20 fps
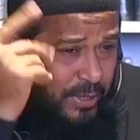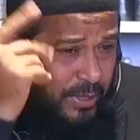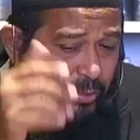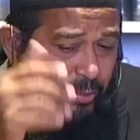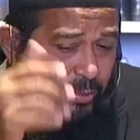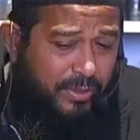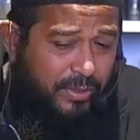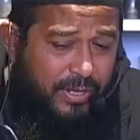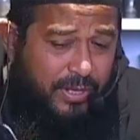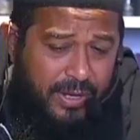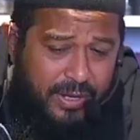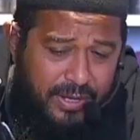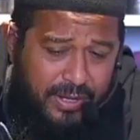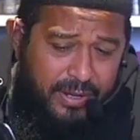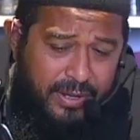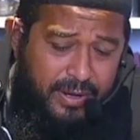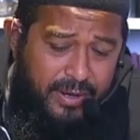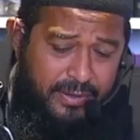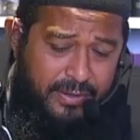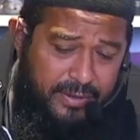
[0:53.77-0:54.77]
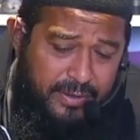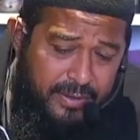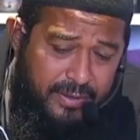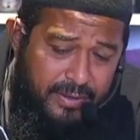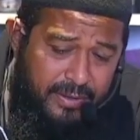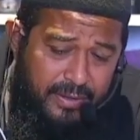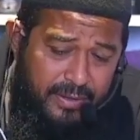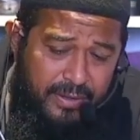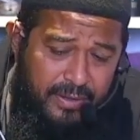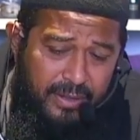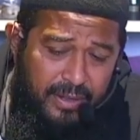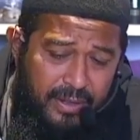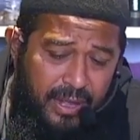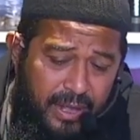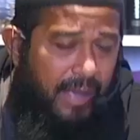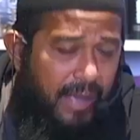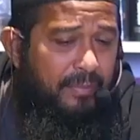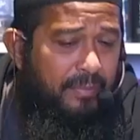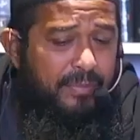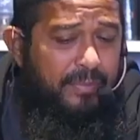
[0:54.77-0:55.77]
sudah. Iya.
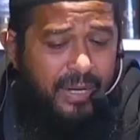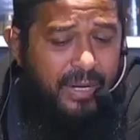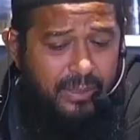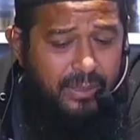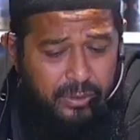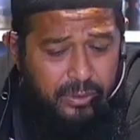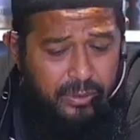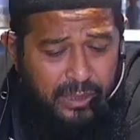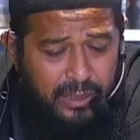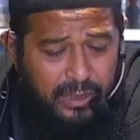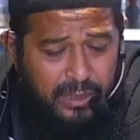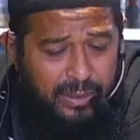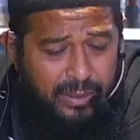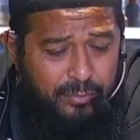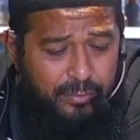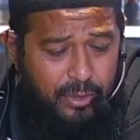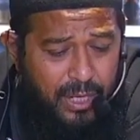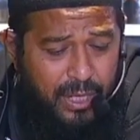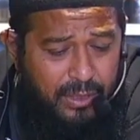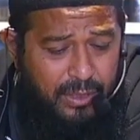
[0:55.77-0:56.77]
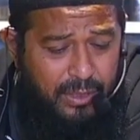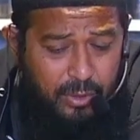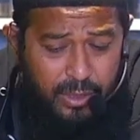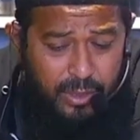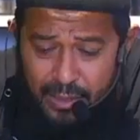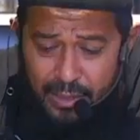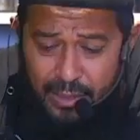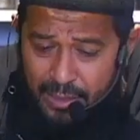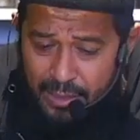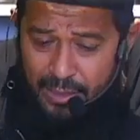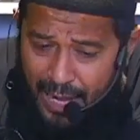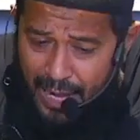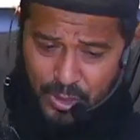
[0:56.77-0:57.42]
Ambil keutamaan bulan Quran,